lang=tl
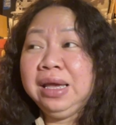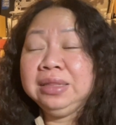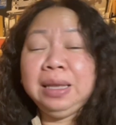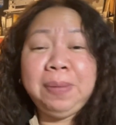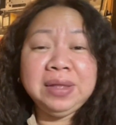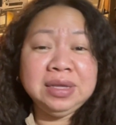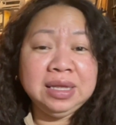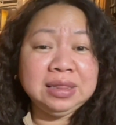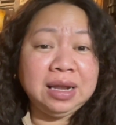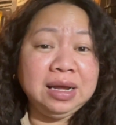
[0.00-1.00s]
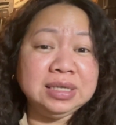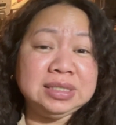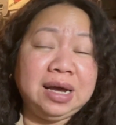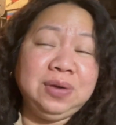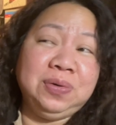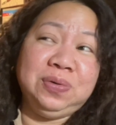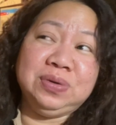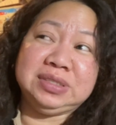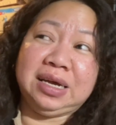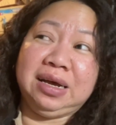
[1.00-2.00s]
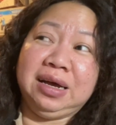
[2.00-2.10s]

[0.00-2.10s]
Depende din talaga sa ano, no? Sa